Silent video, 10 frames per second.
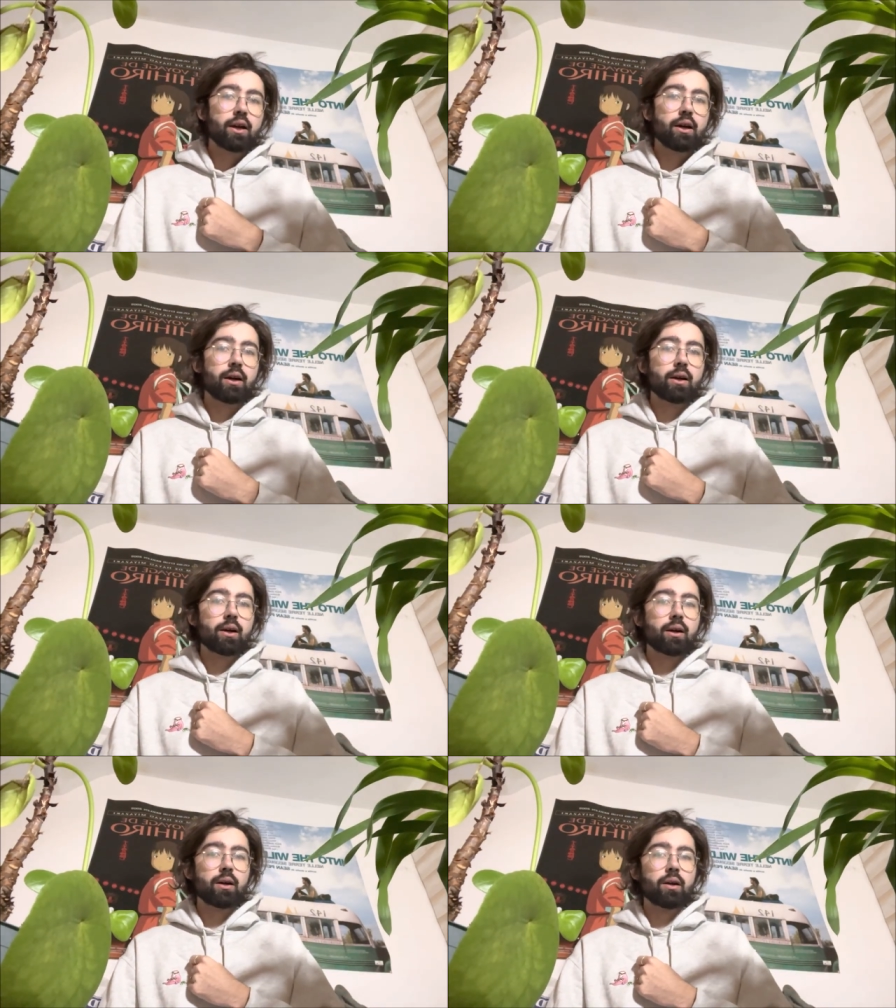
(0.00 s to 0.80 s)

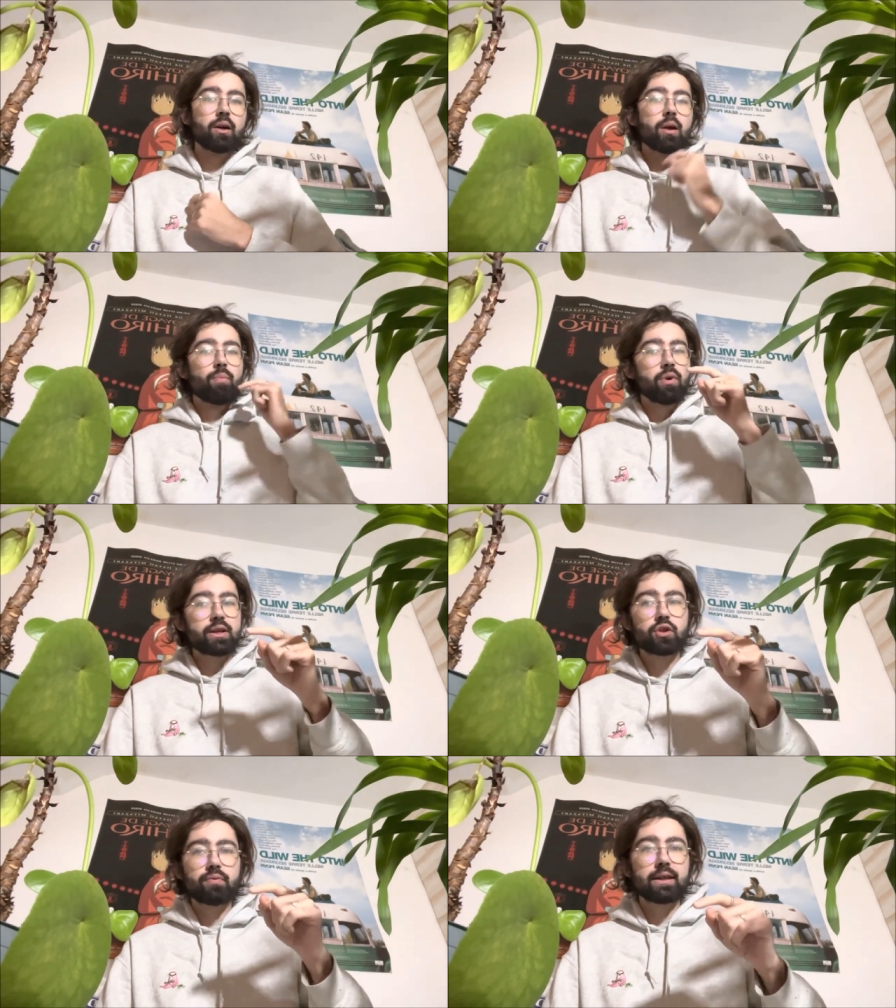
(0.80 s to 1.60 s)
Euh, moi, je
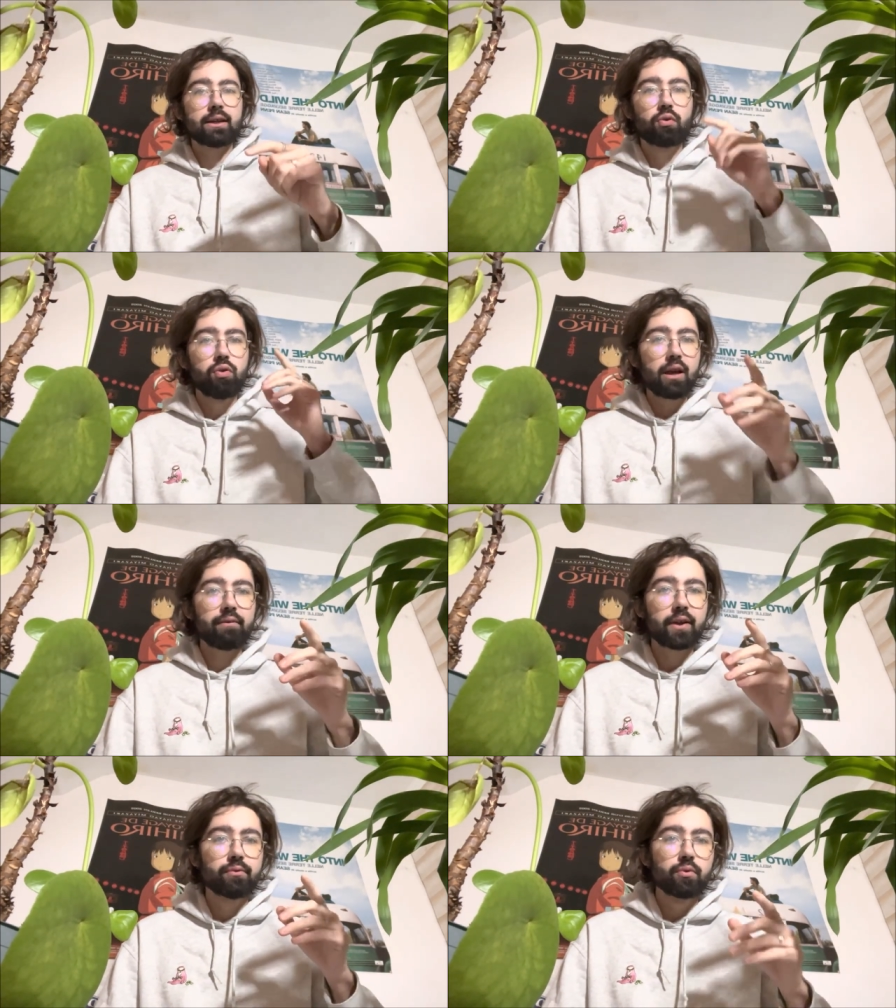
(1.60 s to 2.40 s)
suis cool
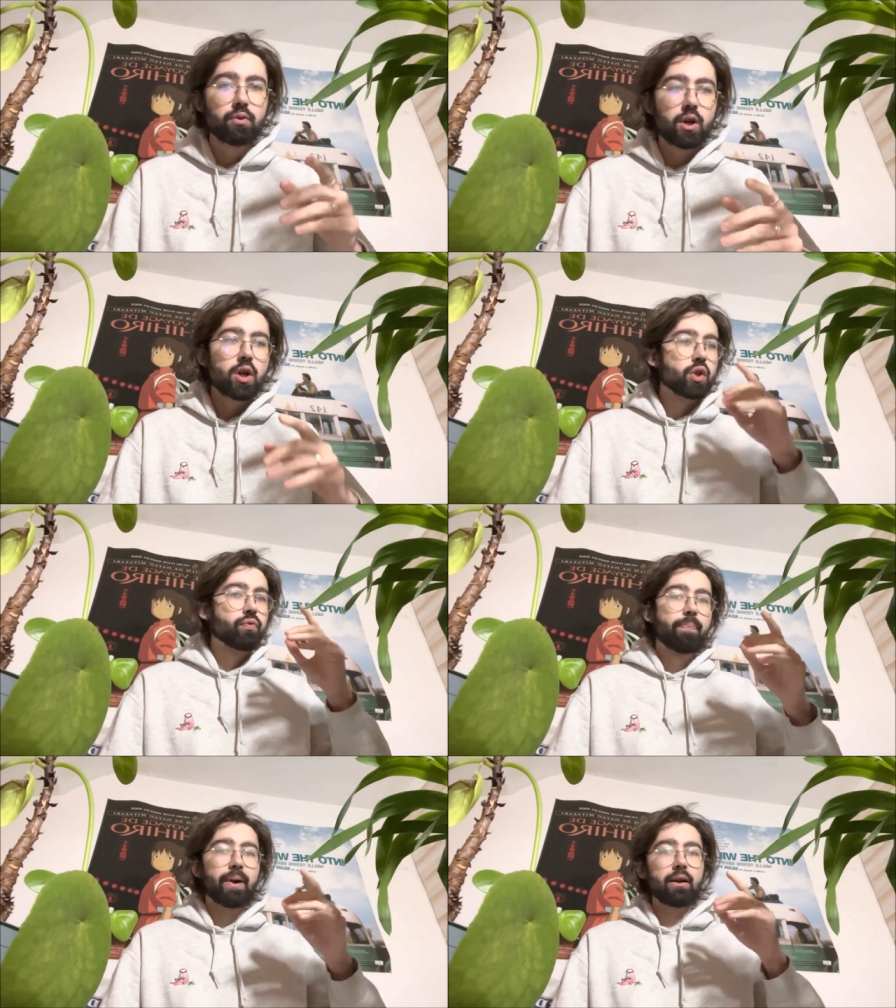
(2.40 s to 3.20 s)
avec vous. Je
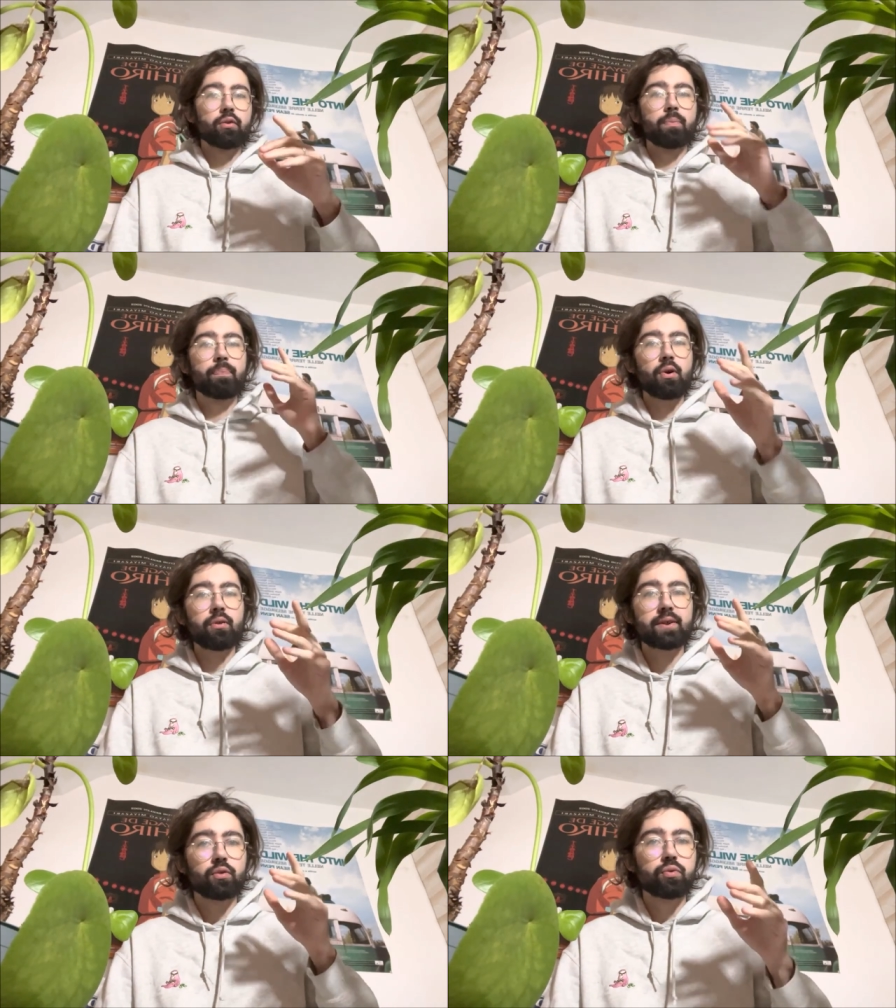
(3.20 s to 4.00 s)
vous parle de
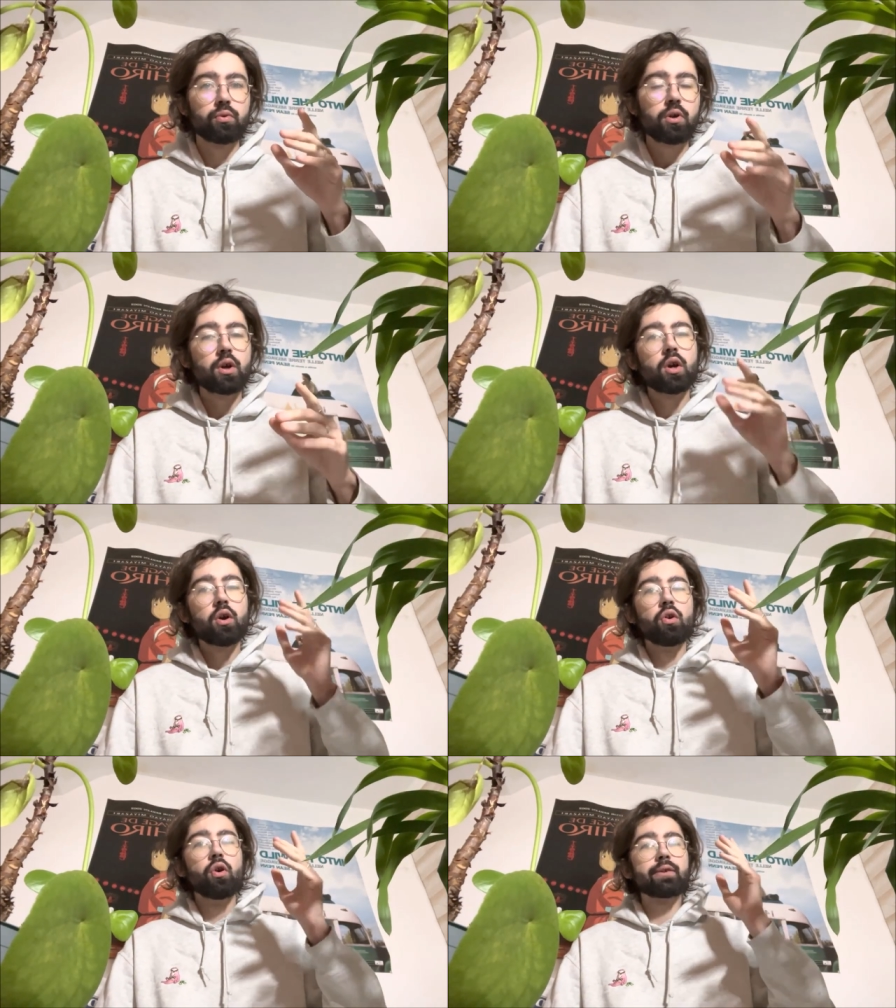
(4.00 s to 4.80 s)
plantes et tout.
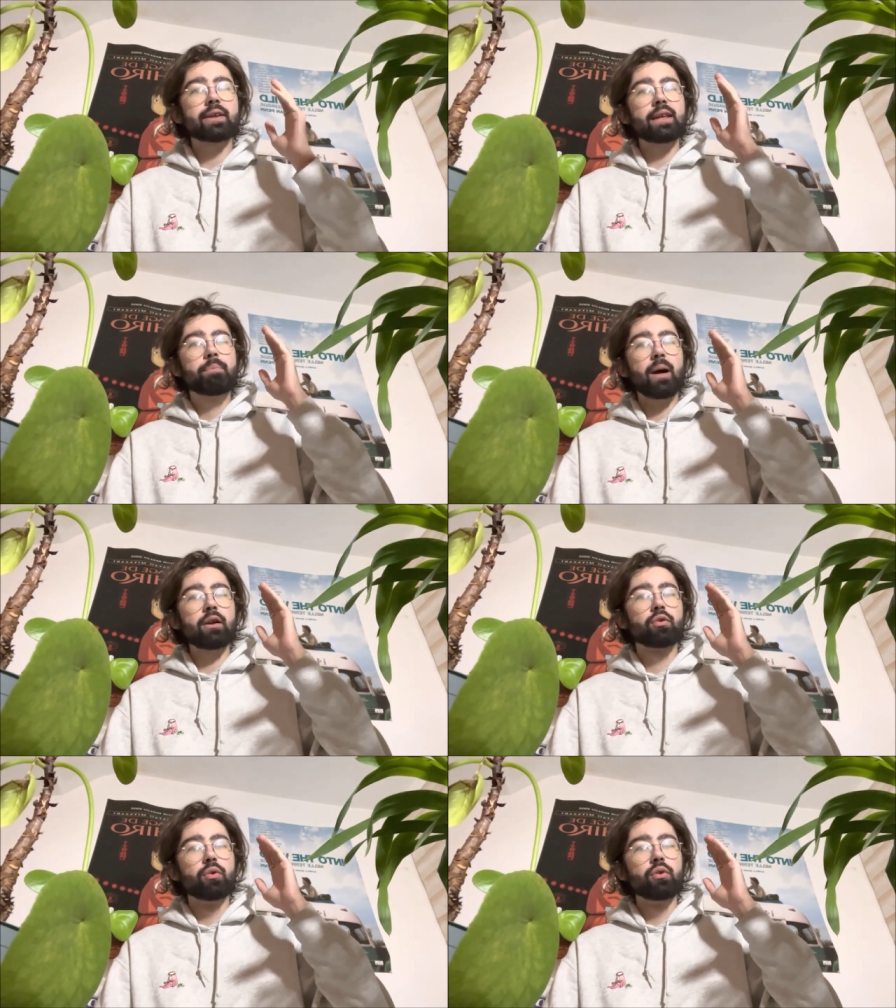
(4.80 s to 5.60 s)
L'autre, il
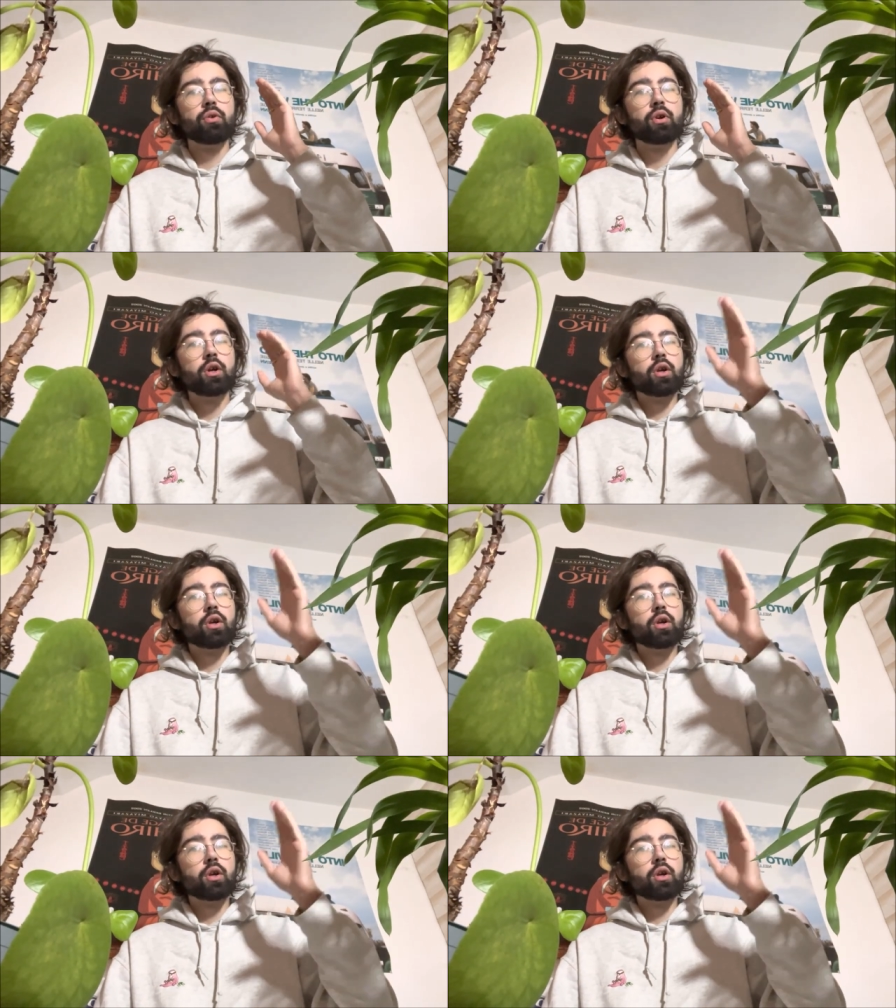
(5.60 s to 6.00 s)
parle de,